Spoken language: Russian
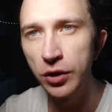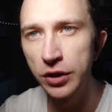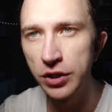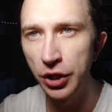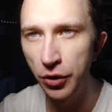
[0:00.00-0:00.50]

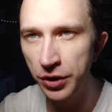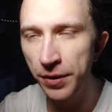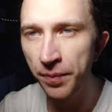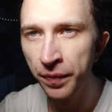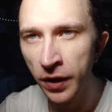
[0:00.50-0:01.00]

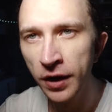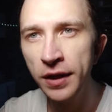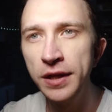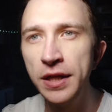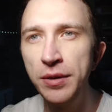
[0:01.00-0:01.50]
Достаете
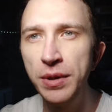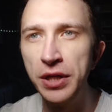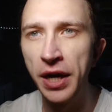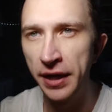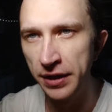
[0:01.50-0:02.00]
и
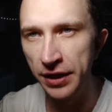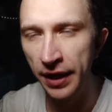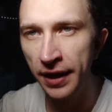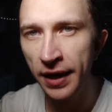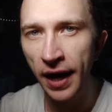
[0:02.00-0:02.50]
меняете.
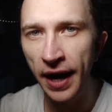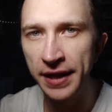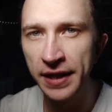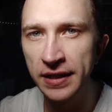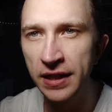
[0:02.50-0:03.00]
А
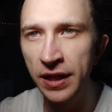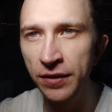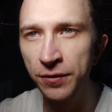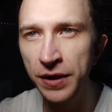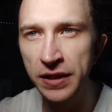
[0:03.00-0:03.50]

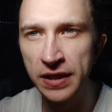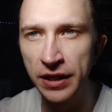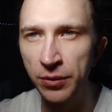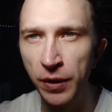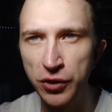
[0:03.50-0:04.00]
если вы не
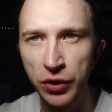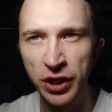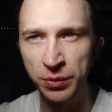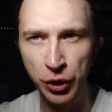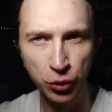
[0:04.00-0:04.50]
знаете пароль
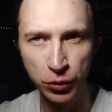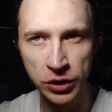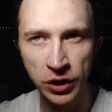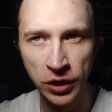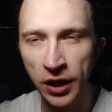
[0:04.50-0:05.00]
от
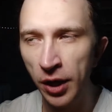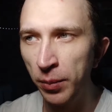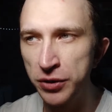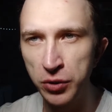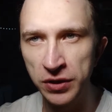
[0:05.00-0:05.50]
BIOS,
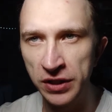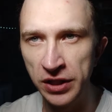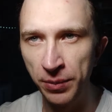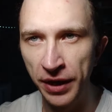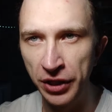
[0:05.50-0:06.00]
Просто
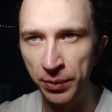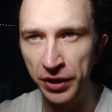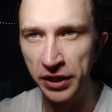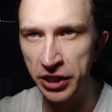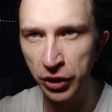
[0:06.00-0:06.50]
снимаете
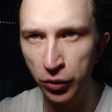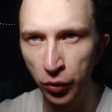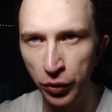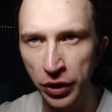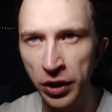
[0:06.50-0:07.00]

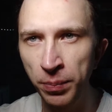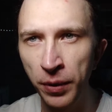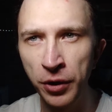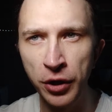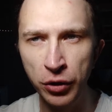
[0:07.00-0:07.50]
батарейку и
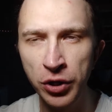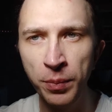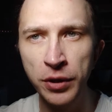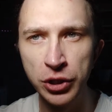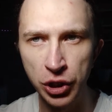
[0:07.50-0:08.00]
подаете
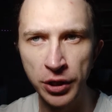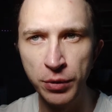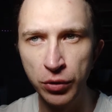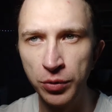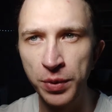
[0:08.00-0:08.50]
подождать
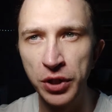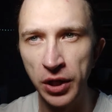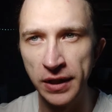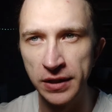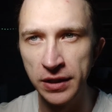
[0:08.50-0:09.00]
минут
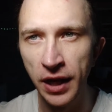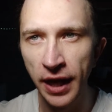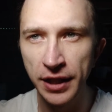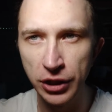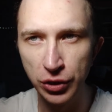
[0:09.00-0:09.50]
15.
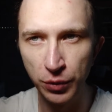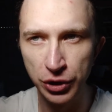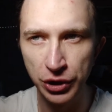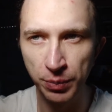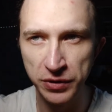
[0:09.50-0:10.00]
А также
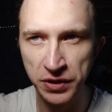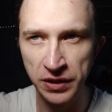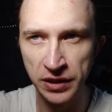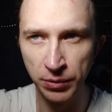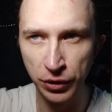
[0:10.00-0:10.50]
можете
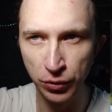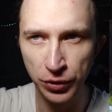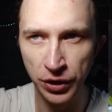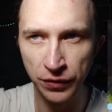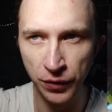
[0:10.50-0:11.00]
просто
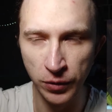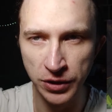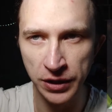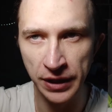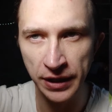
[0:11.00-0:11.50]
замкнуть
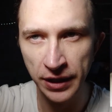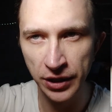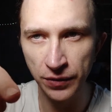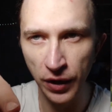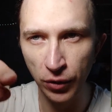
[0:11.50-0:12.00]
отверткой
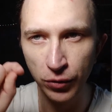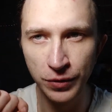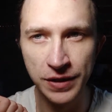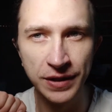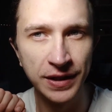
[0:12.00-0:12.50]
два
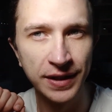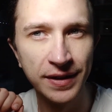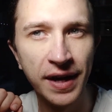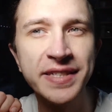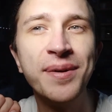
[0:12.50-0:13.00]
усика.
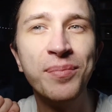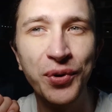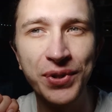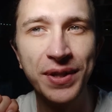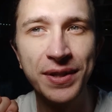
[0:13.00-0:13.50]

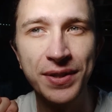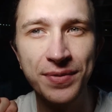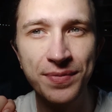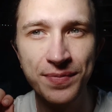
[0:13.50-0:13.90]
Работает.